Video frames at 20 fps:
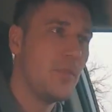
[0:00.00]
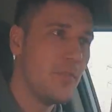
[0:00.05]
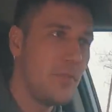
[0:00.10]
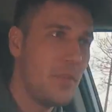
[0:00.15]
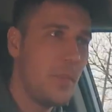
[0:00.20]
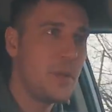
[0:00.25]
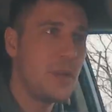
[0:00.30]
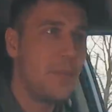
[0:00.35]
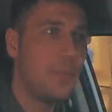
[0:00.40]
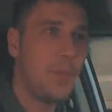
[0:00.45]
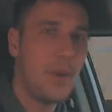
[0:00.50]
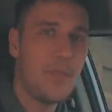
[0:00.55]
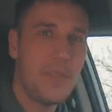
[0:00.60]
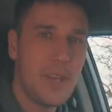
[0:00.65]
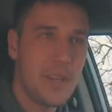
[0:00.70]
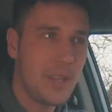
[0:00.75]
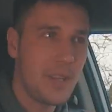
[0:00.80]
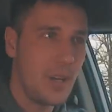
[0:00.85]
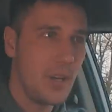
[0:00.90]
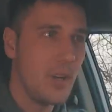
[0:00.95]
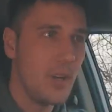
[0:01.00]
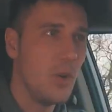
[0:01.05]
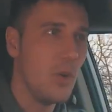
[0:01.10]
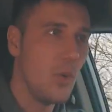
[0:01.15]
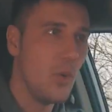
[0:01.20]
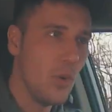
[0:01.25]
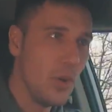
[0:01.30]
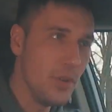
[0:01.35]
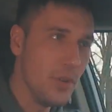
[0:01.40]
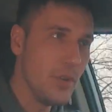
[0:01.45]
Ну, в общем, поверьте,
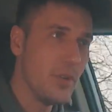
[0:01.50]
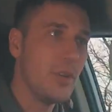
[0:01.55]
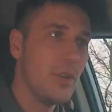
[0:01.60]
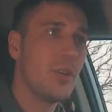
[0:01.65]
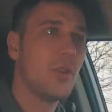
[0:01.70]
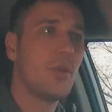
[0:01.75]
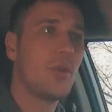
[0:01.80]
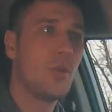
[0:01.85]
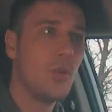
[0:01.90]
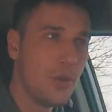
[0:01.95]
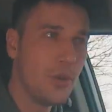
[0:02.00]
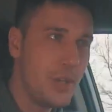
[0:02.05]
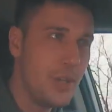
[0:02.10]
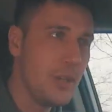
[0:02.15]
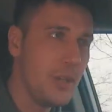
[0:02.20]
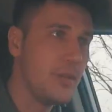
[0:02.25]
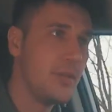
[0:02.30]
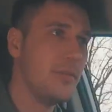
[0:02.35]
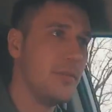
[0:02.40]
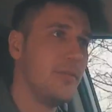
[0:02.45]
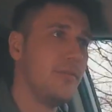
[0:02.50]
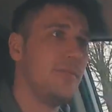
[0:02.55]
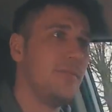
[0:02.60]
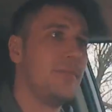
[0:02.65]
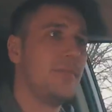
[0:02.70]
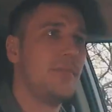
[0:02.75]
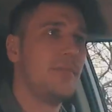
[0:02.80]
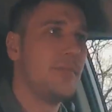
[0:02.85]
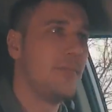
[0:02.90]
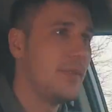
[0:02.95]
он будет
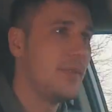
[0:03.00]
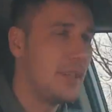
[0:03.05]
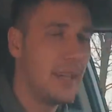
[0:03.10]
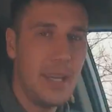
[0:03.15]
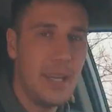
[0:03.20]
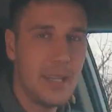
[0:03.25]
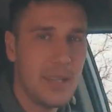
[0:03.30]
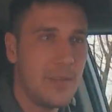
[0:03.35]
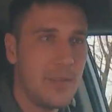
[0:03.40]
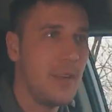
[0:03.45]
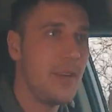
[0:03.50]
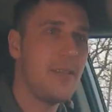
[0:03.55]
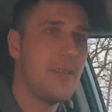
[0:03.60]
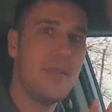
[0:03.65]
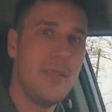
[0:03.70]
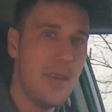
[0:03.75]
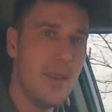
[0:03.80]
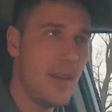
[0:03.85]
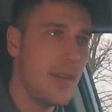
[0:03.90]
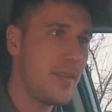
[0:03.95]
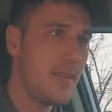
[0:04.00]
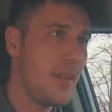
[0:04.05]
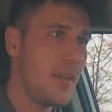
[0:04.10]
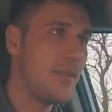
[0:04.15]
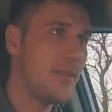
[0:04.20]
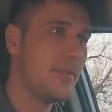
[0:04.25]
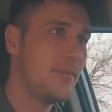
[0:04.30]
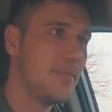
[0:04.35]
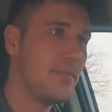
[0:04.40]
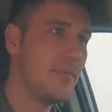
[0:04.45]
Этого не
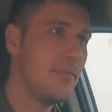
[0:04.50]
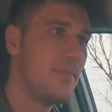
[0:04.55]
отнять.